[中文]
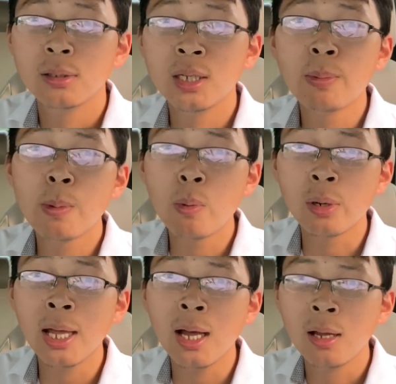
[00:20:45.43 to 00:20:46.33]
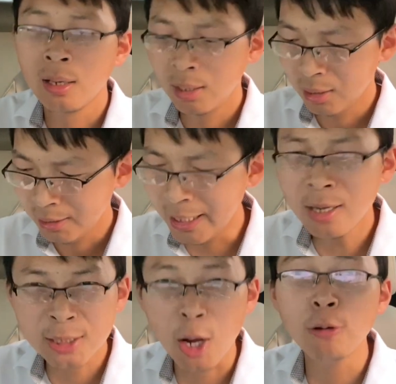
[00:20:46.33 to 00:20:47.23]
那么猛了，连
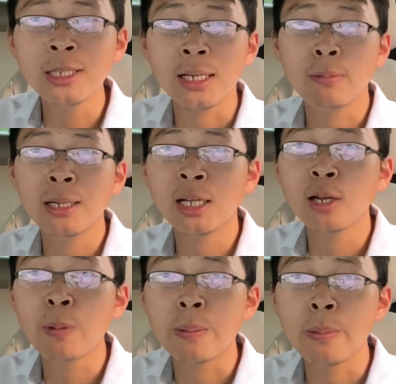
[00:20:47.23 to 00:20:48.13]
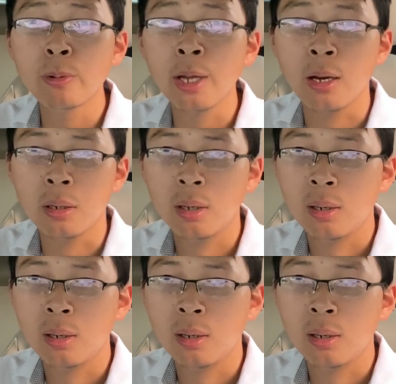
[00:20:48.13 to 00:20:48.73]
个朝鲜他妈他都摆平不了。